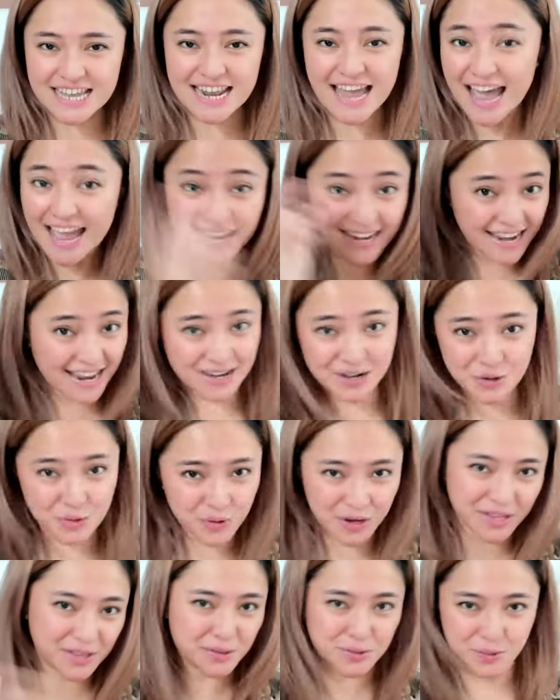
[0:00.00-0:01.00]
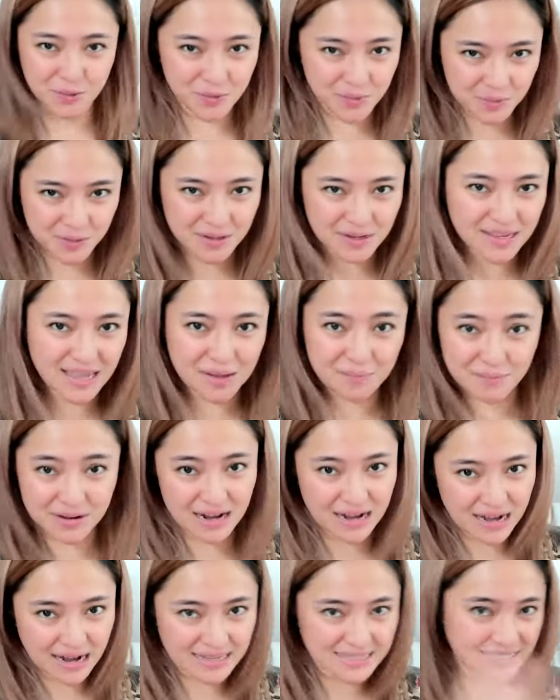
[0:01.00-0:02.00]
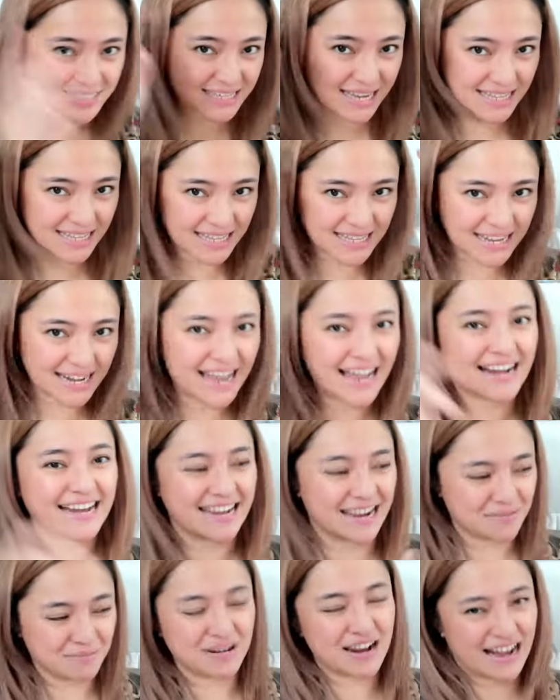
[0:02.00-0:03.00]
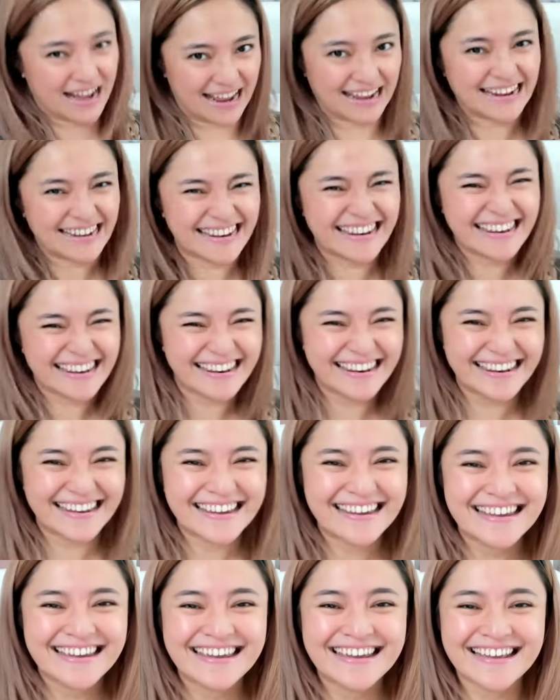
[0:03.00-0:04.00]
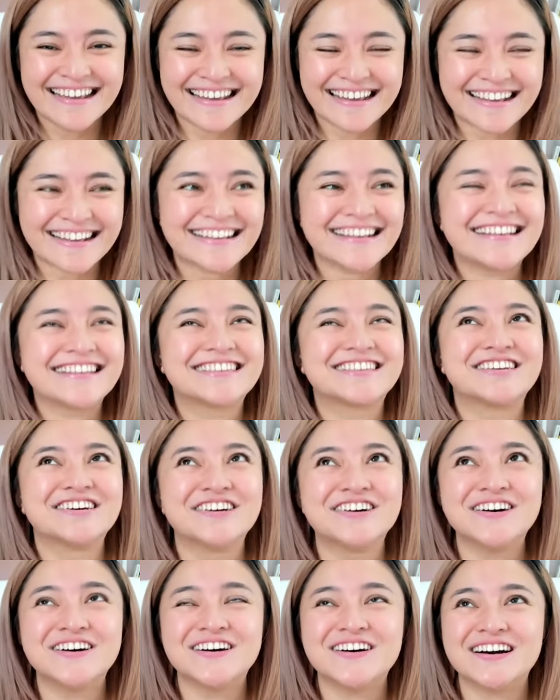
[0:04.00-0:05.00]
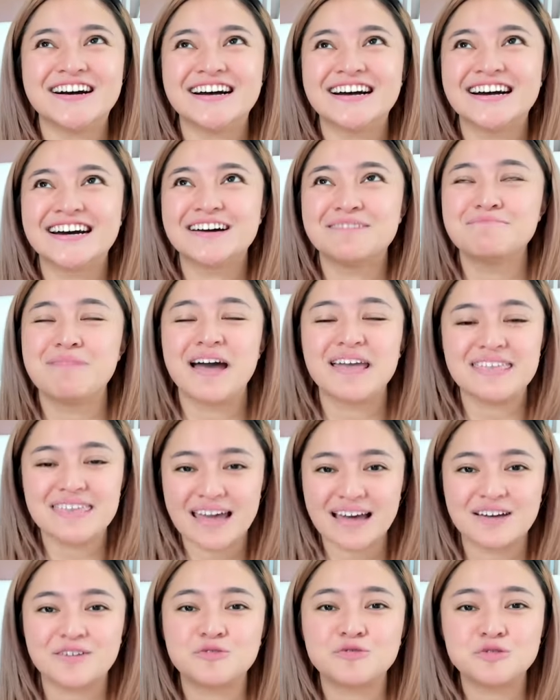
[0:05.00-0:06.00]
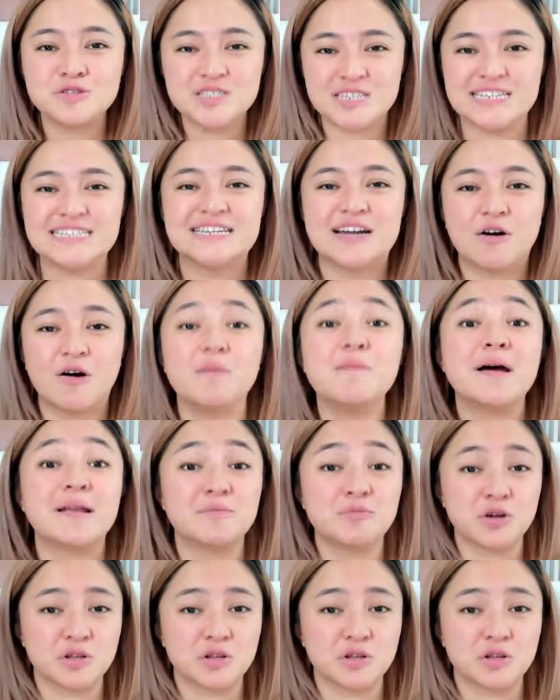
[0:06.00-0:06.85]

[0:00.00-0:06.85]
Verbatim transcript: harian gue itu yang beneran catatan harian beneran itu banyak kunci jawaban buat